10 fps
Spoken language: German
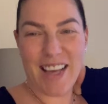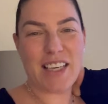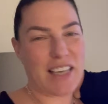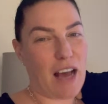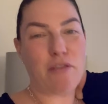
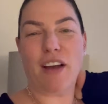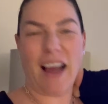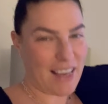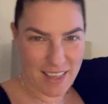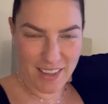
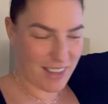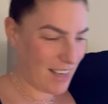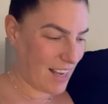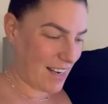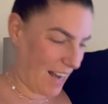schlafreiche
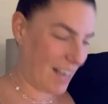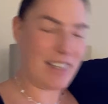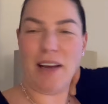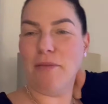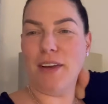Nacht
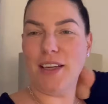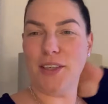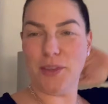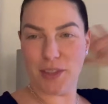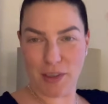haben werde
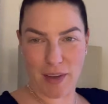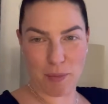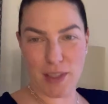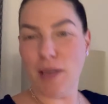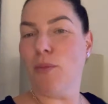und werde
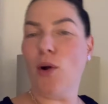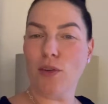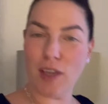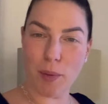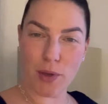mich dann morgen
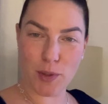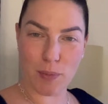wieder bei euch